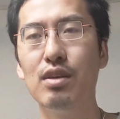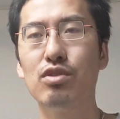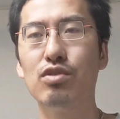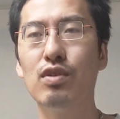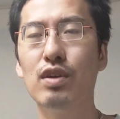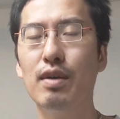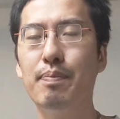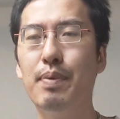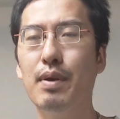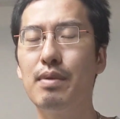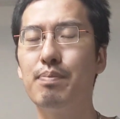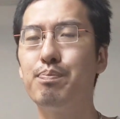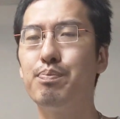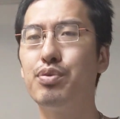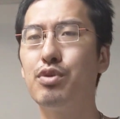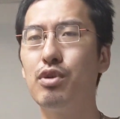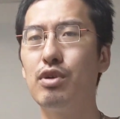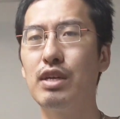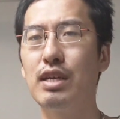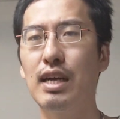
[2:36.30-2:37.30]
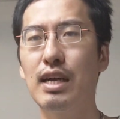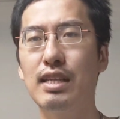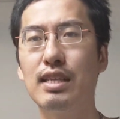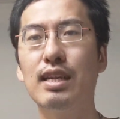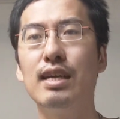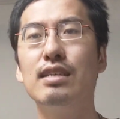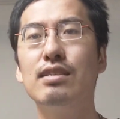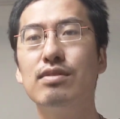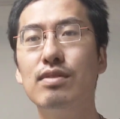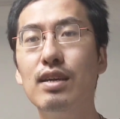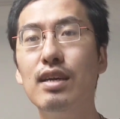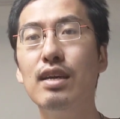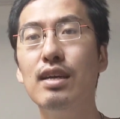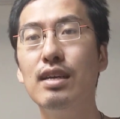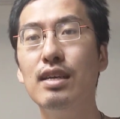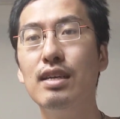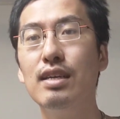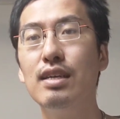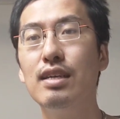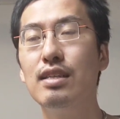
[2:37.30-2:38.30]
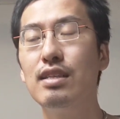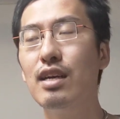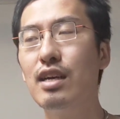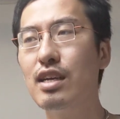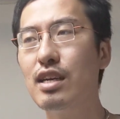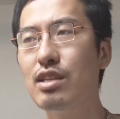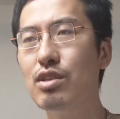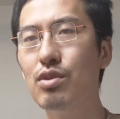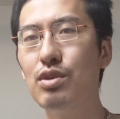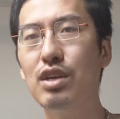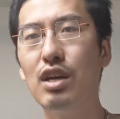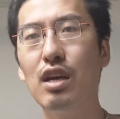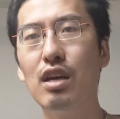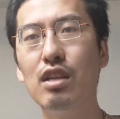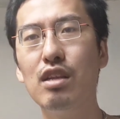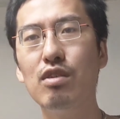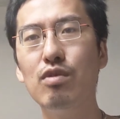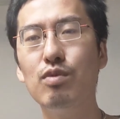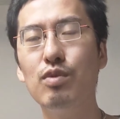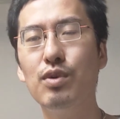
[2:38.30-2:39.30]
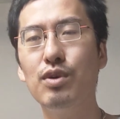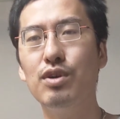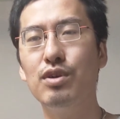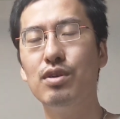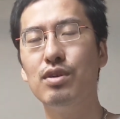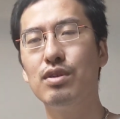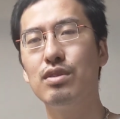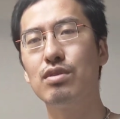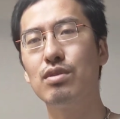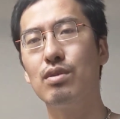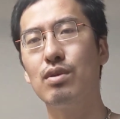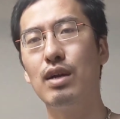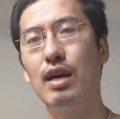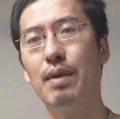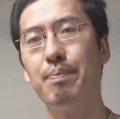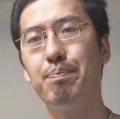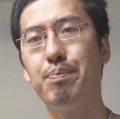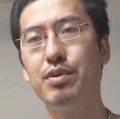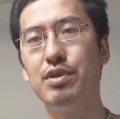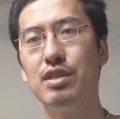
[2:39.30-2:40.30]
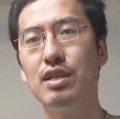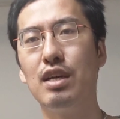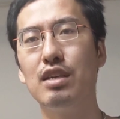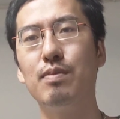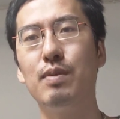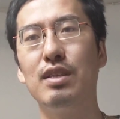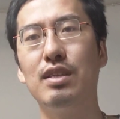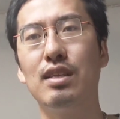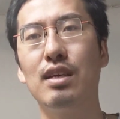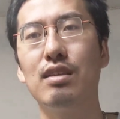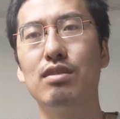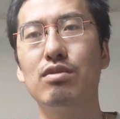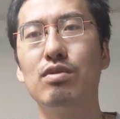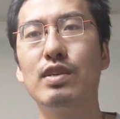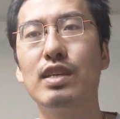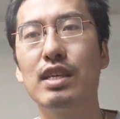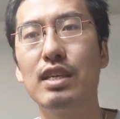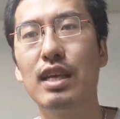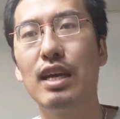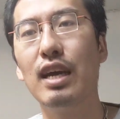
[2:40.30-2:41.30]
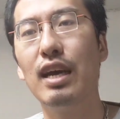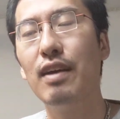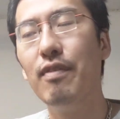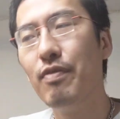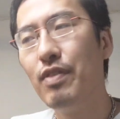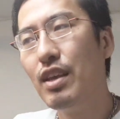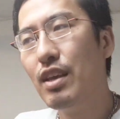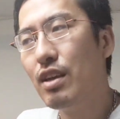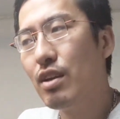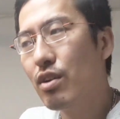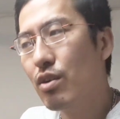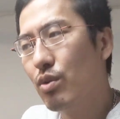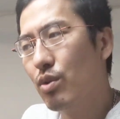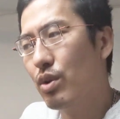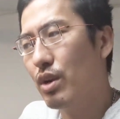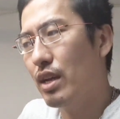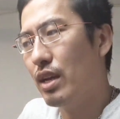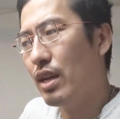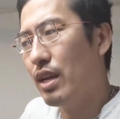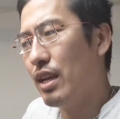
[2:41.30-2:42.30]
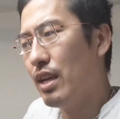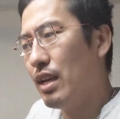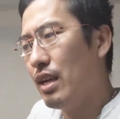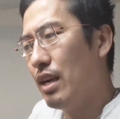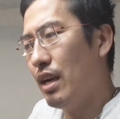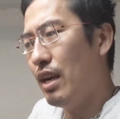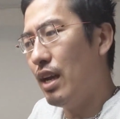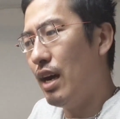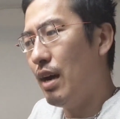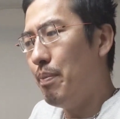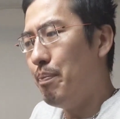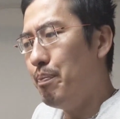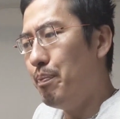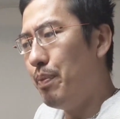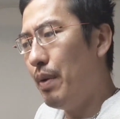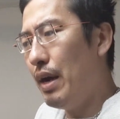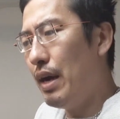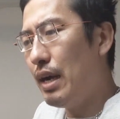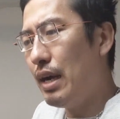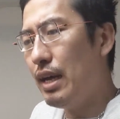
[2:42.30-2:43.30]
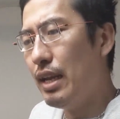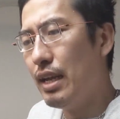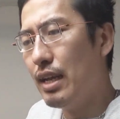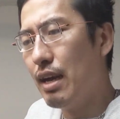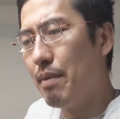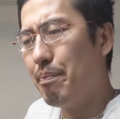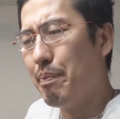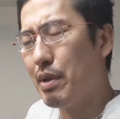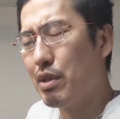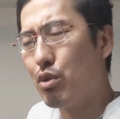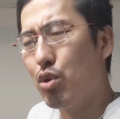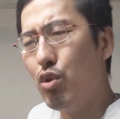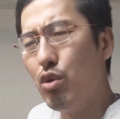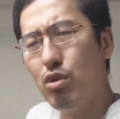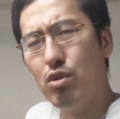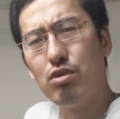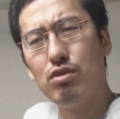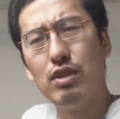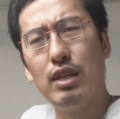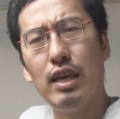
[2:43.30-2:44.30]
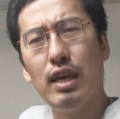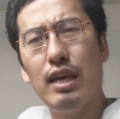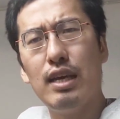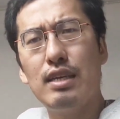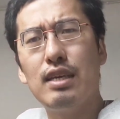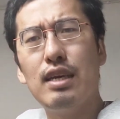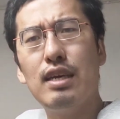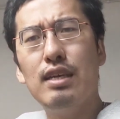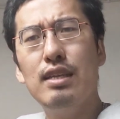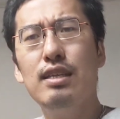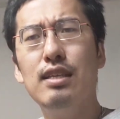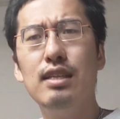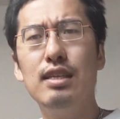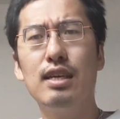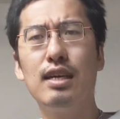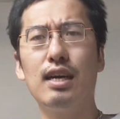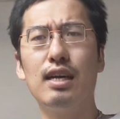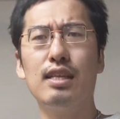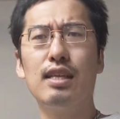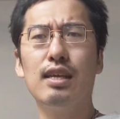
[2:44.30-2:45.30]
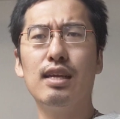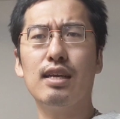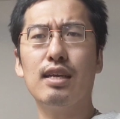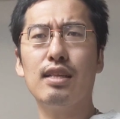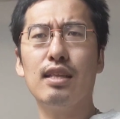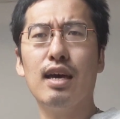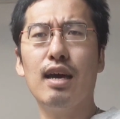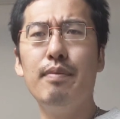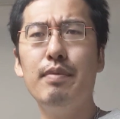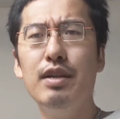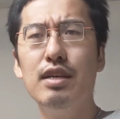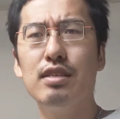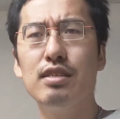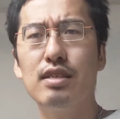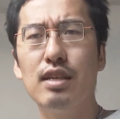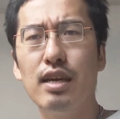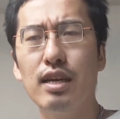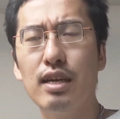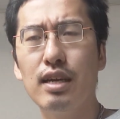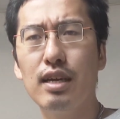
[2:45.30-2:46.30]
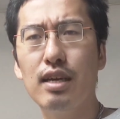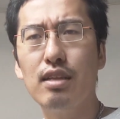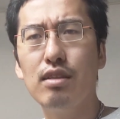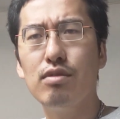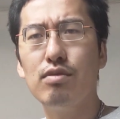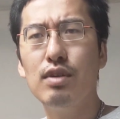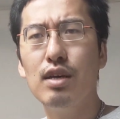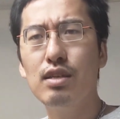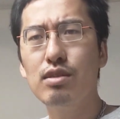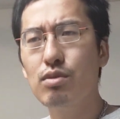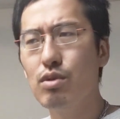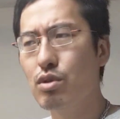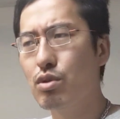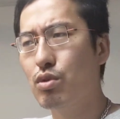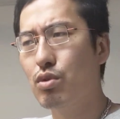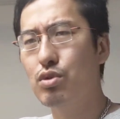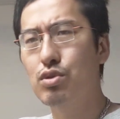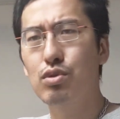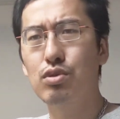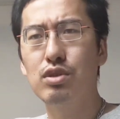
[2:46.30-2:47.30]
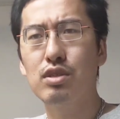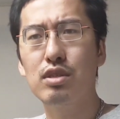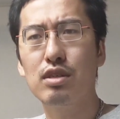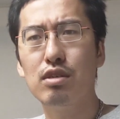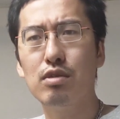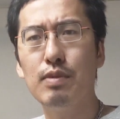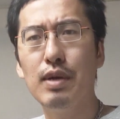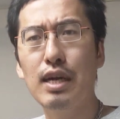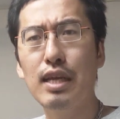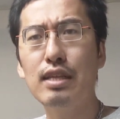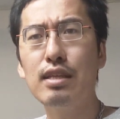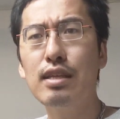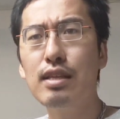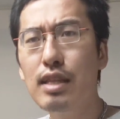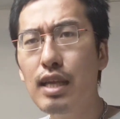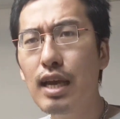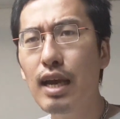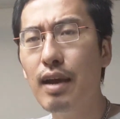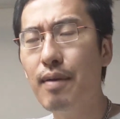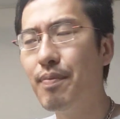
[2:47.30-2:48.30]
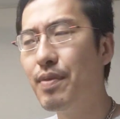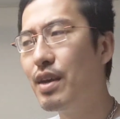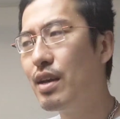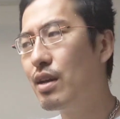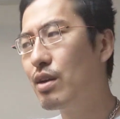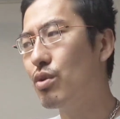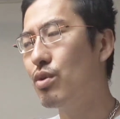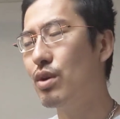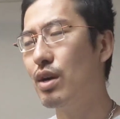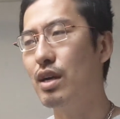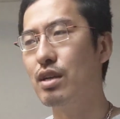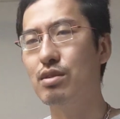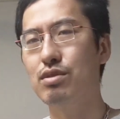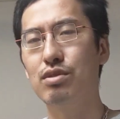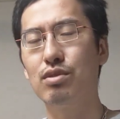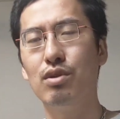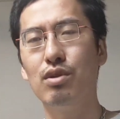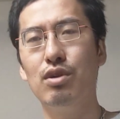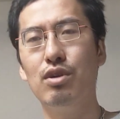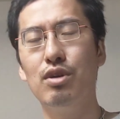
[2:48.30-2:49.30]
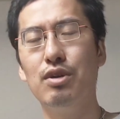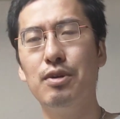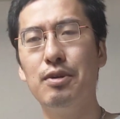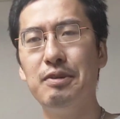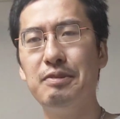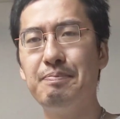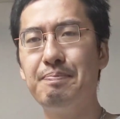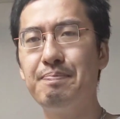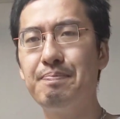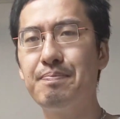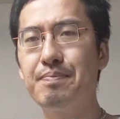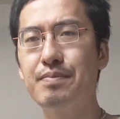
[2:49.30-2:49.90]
それはやっぱりプロに勝てないですよねだけど芸人もそのラップし始めてたりするわけでこれラッパでやっぱトークで芸人に勝たなきゃダメなんじゃないかなっていう謎の闘争心が生まれてて今回その